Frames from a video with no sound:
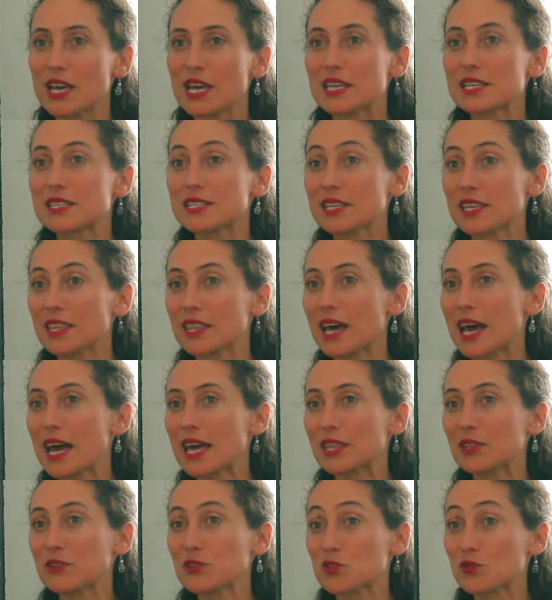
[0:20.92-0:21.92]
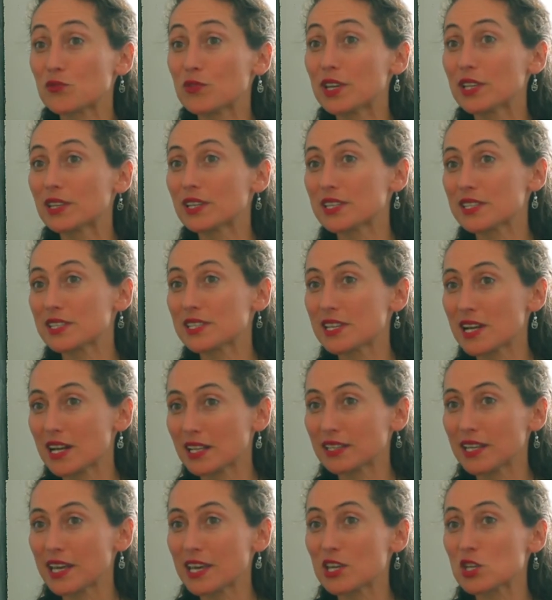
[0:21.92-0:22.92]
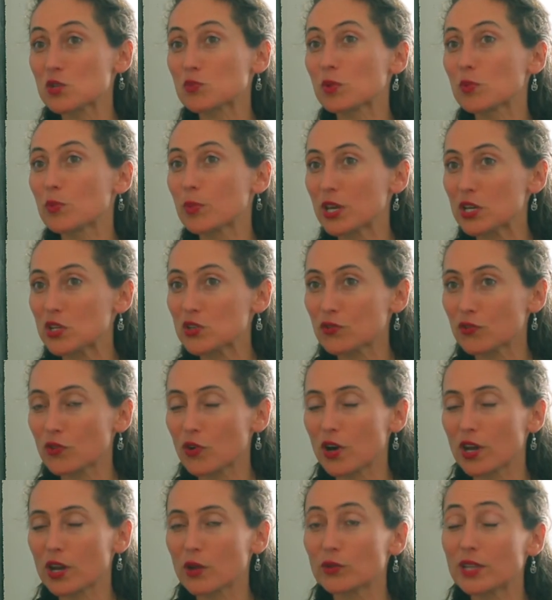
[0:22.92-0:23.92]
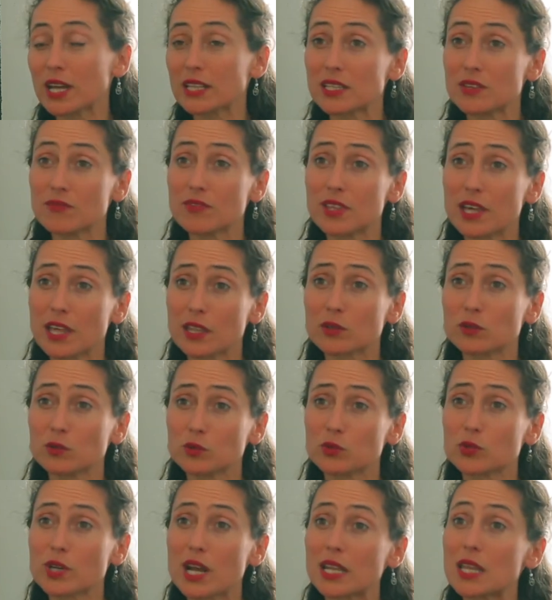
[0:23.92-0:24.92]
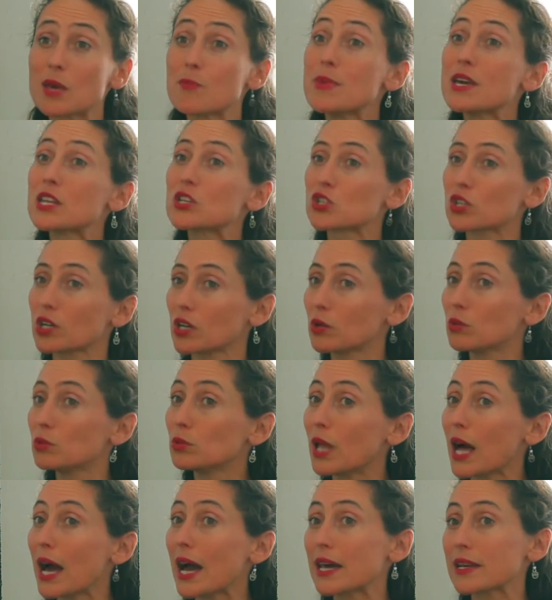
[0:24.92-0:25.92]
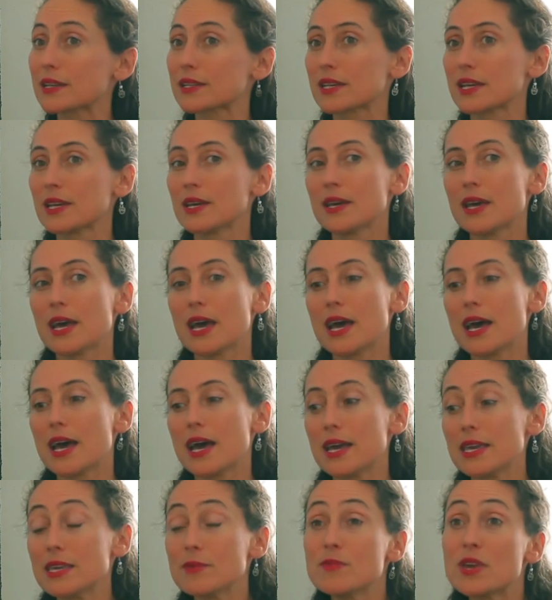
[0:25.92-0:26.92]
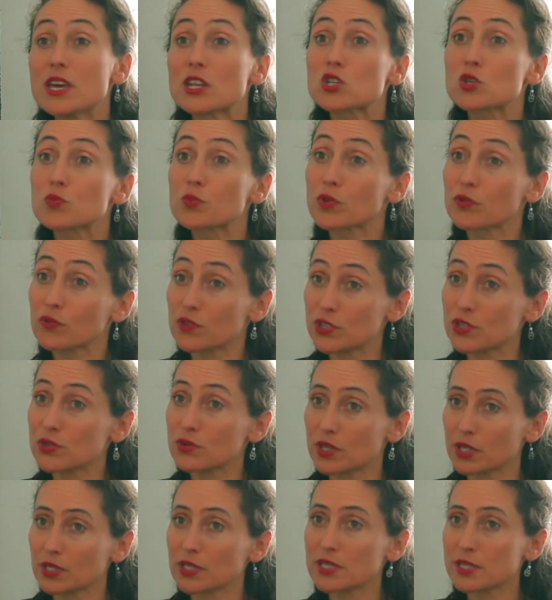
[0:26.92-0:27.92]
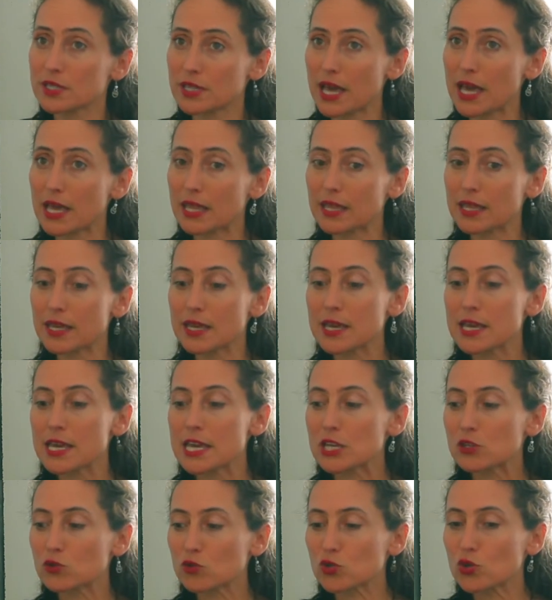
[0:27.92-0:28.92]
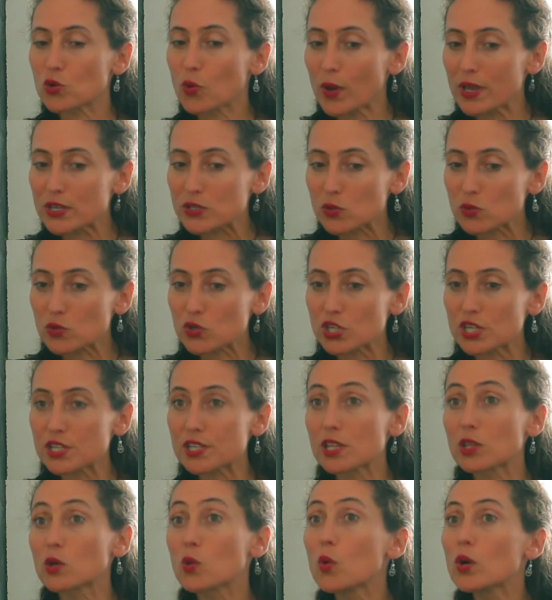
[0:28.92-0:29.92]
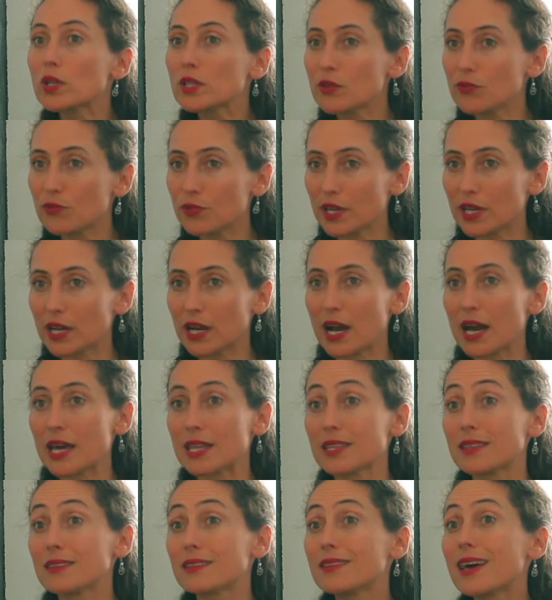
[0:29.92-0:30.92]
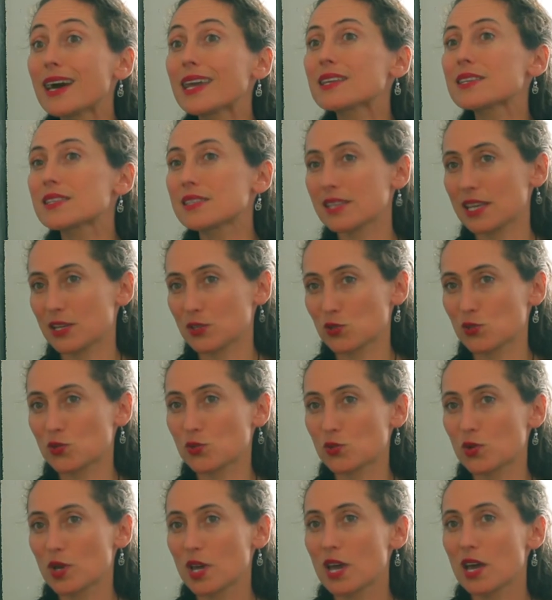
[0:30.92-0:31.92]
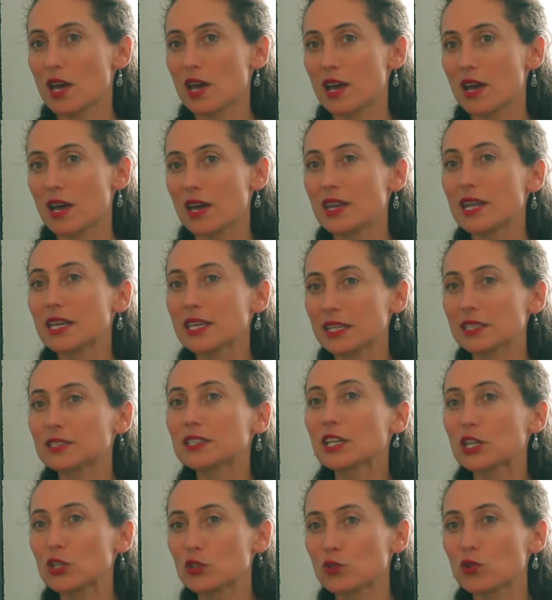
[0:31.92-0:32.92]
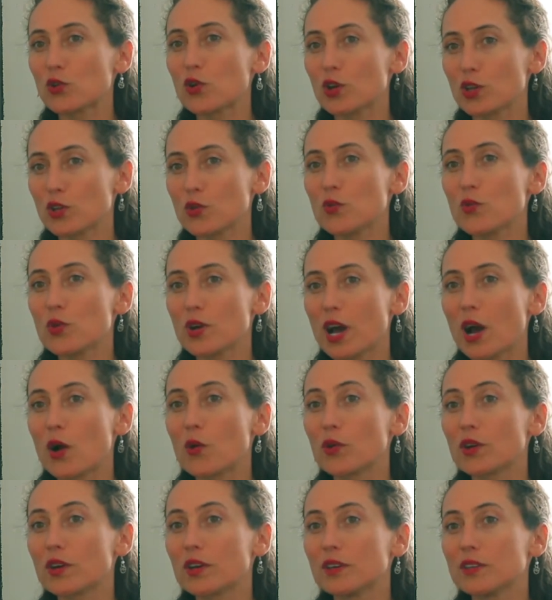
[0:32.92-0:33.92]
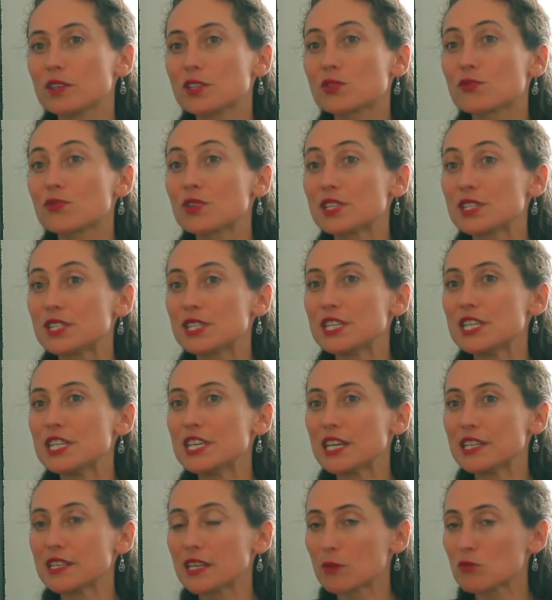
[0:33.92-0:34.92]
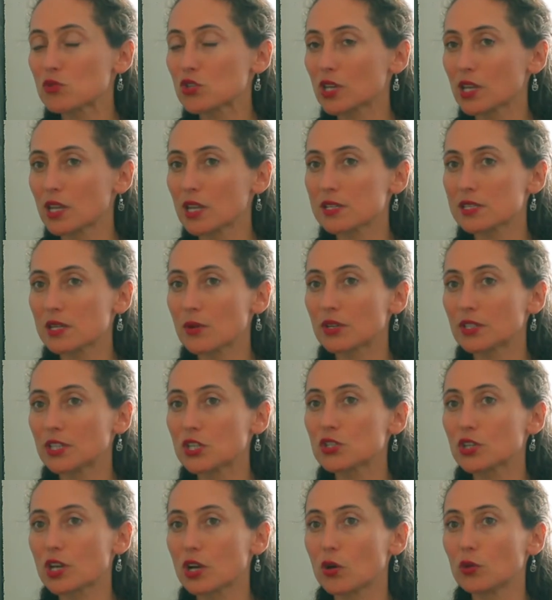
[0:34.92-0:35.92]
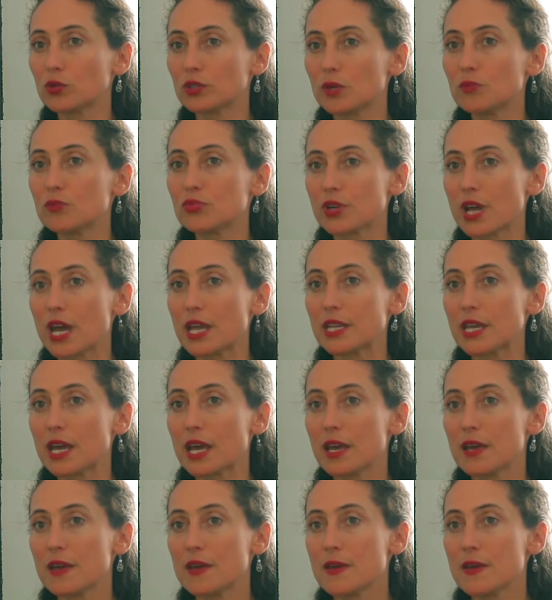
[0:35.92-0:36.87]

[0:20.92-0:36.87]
cidades, vilas e aldeias pelo país fora, onde a atividade cultural é menos regular uh, e menos profissionalizada, surgiu com essa urgência de qualificar e de dar acesso ah, naquele território ao que se fazia em termos de criação artística contemporânea.